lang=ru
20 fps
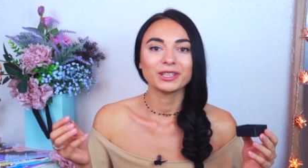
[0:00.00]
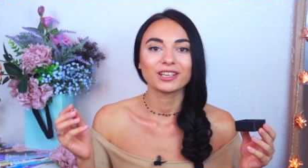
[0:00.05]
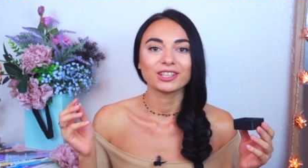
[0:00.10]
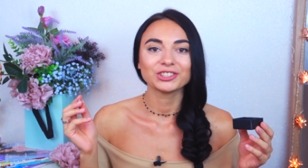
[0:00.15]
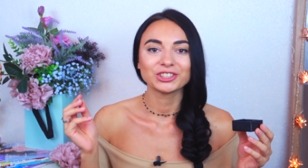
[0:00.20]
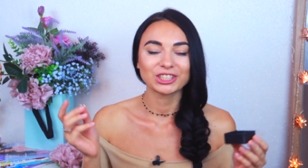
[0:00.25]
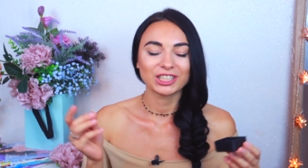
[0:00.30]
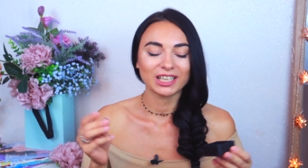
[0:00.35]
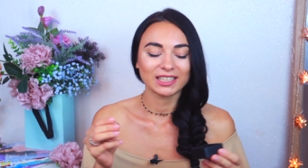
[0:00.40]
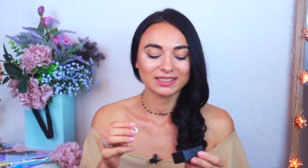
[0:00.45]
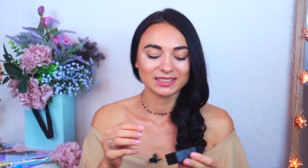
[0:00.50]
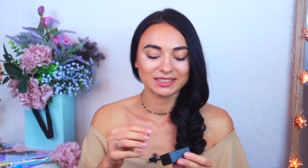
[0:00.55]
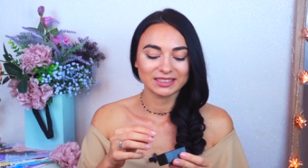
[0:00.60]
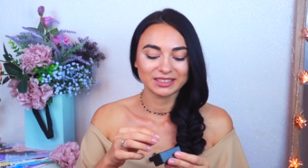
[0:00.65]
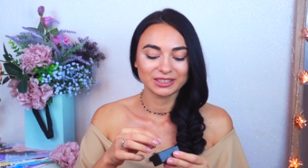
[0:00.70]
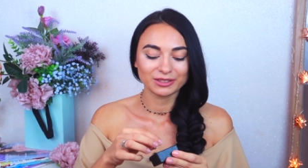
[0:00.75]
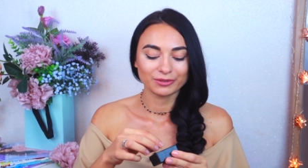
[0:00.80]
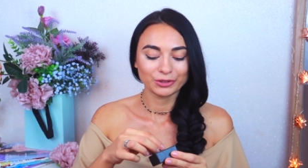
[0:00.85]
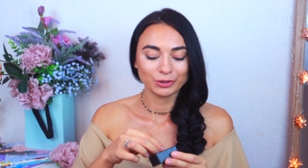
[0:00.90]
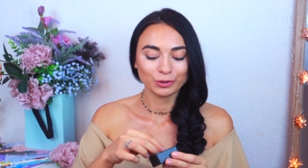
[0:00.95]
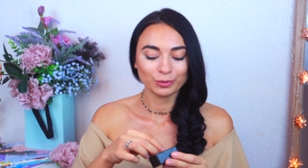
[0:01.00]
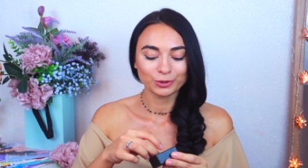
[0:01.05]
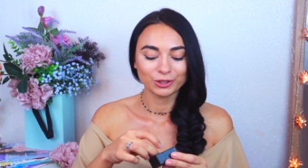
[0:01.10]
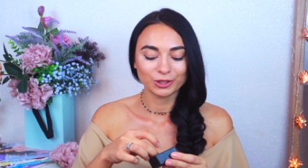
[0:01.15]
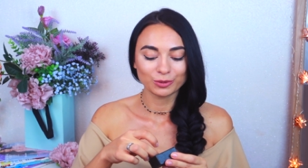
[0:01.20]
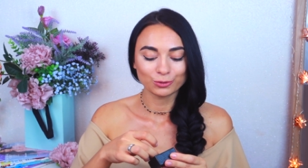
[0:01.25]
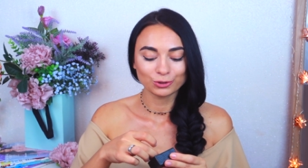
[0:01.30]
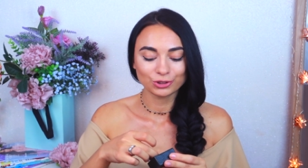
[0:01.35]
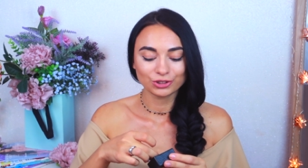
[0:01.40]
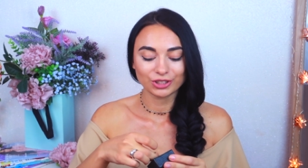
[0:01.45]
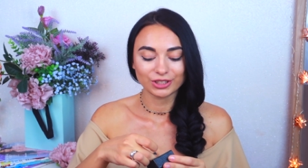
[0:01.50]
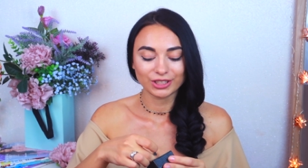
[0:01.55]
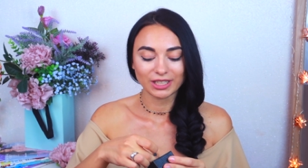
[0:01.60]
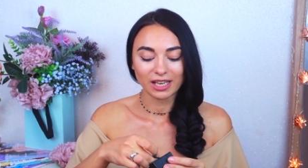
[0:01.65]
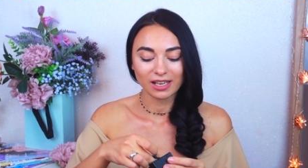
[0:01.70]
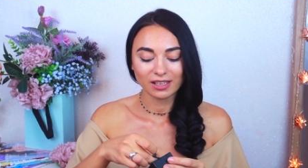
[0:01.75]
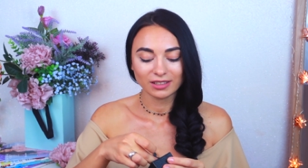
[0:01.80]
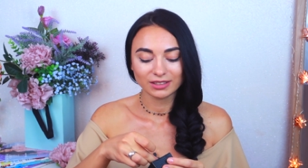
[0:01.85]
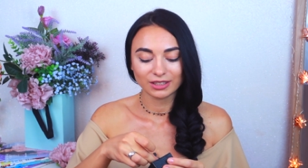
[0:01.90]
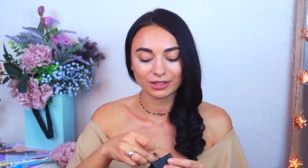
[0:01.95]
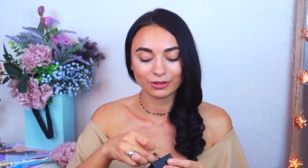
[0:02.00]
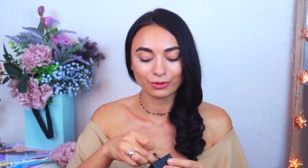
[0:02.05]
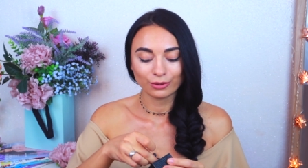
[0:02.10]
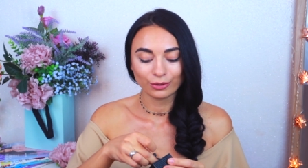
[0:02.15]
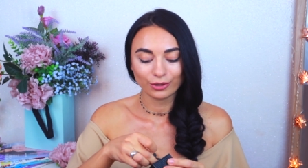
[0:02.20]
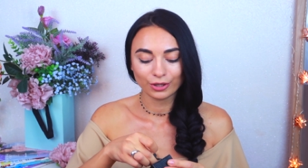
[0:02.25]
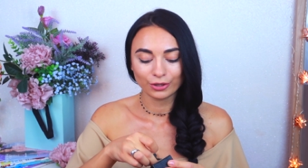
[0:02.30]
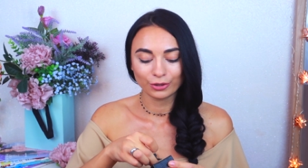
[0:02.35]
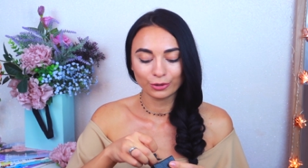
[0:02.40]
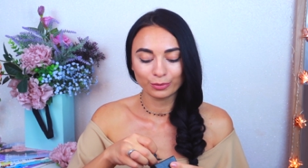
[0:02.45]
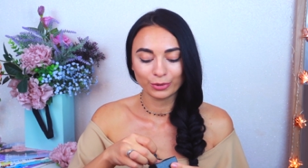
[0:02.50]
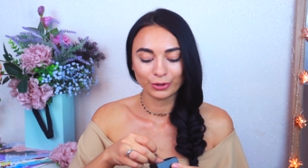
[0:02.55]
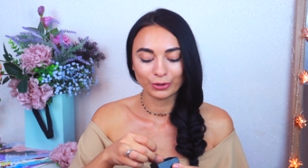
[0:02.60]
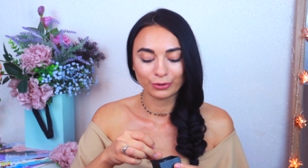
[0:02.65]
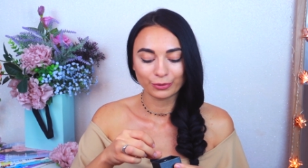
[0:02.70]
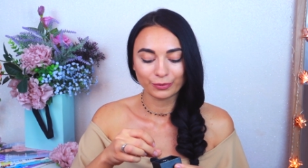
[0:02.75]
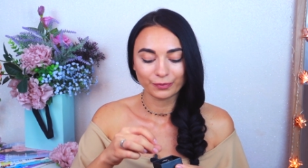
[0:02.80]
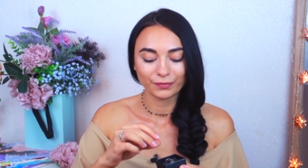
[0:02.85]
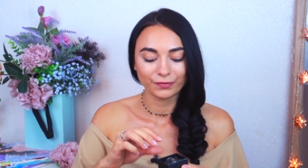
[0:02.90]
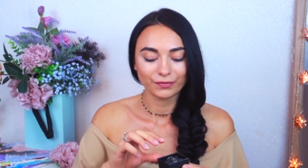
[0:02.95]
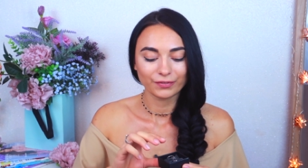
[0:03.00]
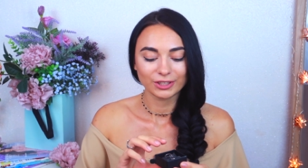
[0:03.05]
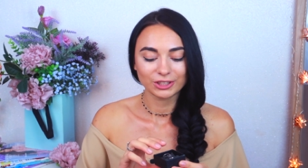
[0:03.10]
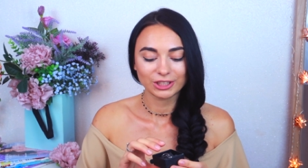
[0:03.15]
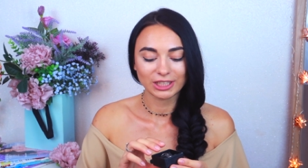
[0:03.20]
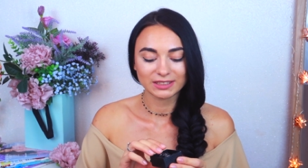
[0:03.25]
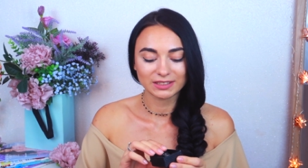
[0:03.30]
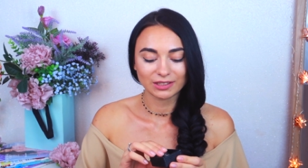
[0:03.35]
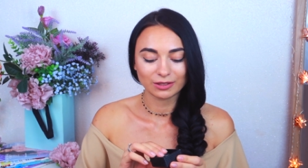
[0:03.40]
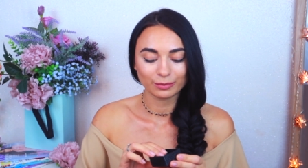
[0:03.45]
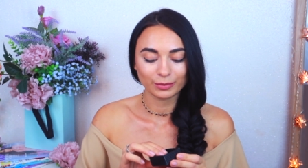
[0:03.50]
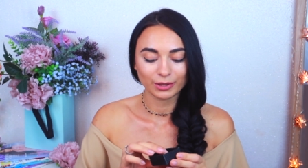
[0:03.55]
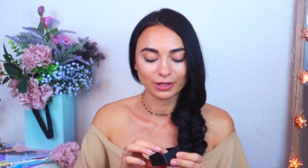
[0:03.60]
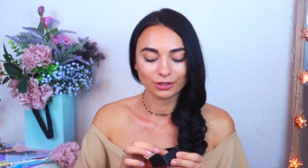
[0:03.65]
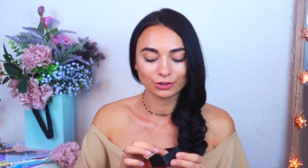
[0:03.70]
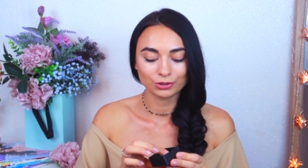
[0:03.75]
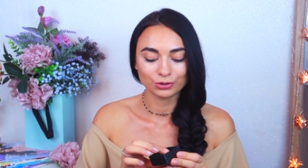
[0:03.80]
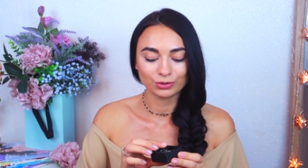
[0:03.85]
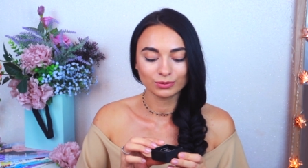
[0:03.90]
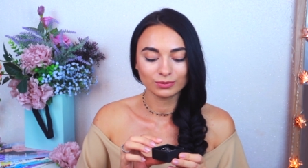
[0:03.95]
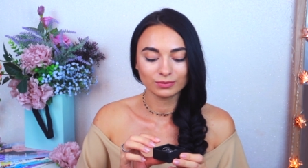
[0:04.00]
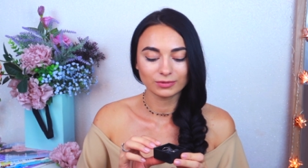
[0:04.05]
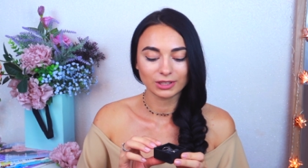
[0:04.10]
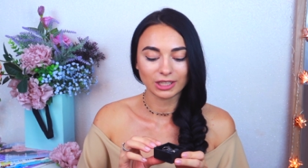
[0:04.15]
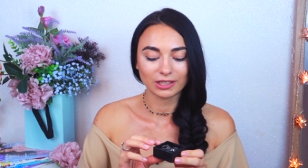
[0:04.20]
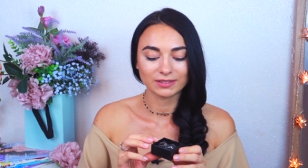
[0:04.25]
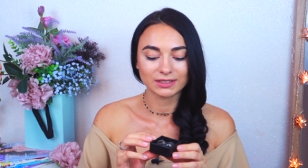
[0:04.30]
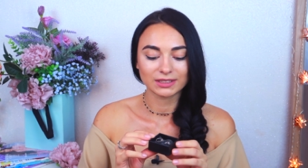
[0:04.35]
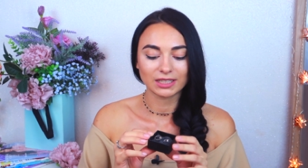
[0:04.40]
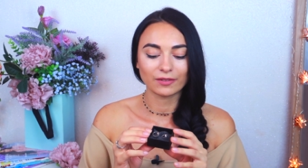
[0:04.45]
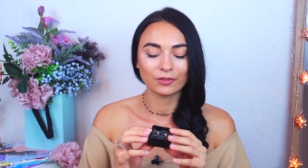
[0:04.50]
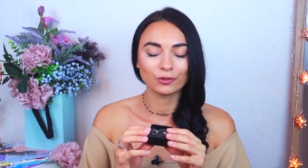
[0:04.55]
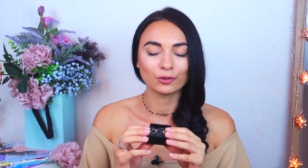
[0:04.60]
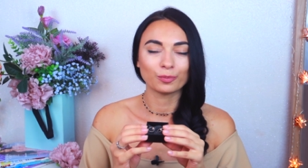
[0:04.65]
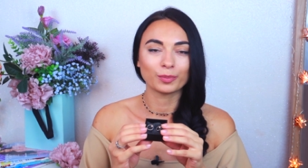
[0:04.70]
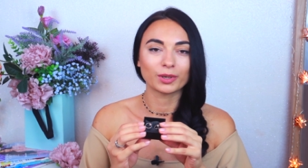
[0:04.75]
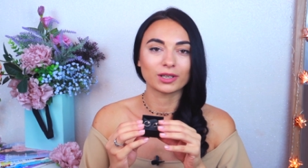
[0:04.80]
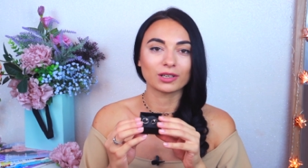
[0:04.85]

Я каждый раз это говорю, потому что я такое люблю. Сейчас я вам покажу. Так, вставлю в